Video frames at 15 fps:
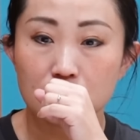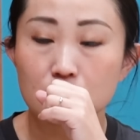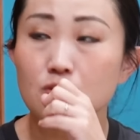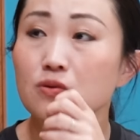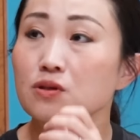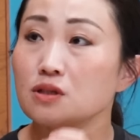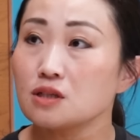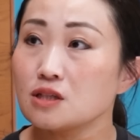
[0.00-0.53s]
す
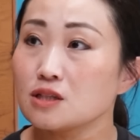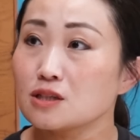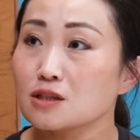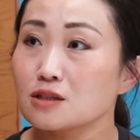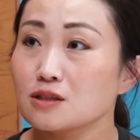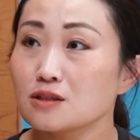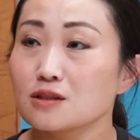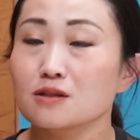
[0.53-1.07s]
ごい気に
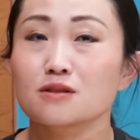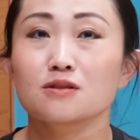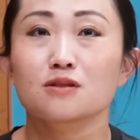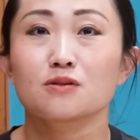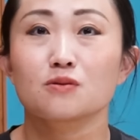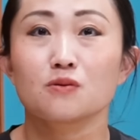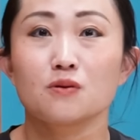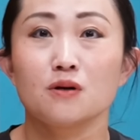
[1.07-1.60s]
なってたんで
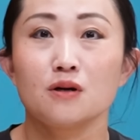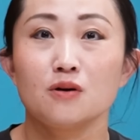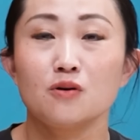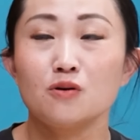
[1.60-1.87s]
すけど、